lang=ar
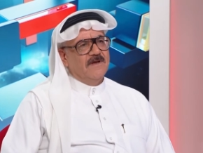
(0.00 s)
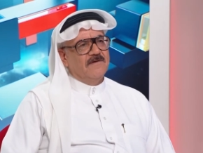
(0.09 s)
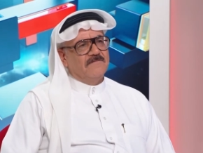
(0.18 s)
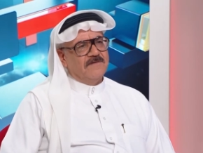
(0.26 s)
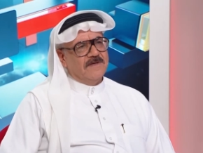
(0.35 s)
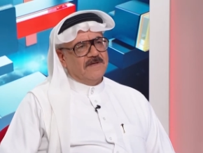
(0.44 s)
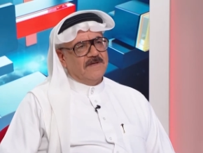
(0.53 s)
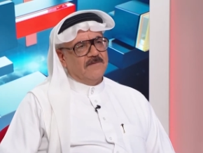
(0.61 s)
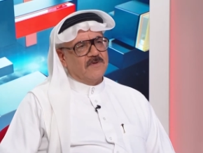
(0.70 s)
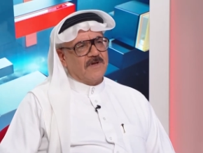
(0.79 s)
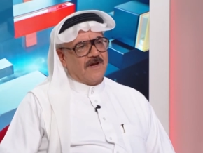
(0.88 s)
في
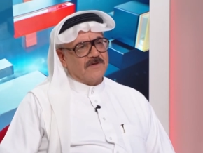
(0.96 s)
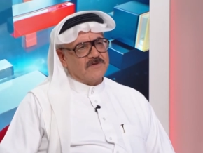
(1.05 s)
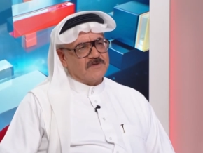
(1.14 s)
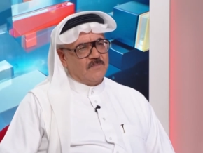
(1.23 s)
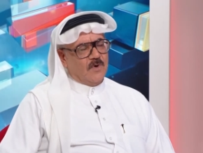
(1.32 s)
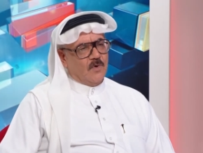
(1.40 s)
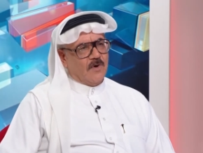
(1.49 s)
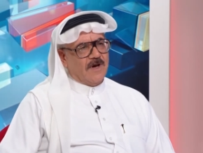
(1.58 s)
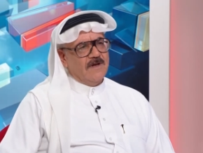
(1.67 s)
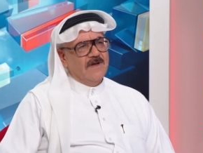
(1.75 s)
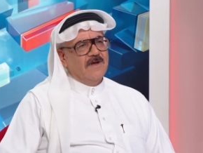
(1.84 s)
متخصص
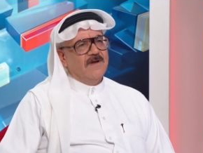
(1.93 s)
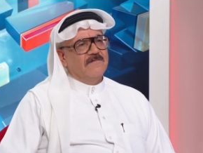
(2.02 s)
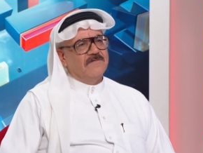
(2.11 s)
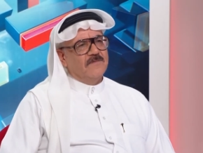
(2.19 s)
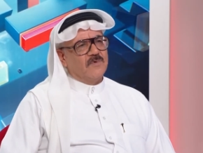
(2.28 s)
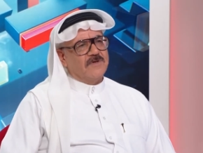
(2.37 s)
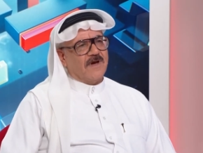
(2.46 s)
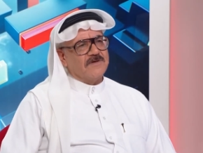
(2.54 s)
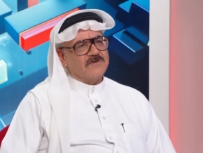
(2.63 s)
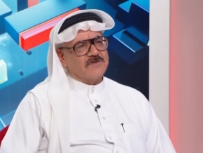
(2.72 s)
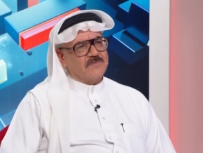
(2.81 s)
باللغة مم. في
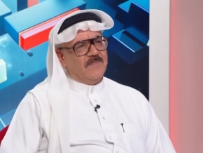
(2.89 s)
متخصص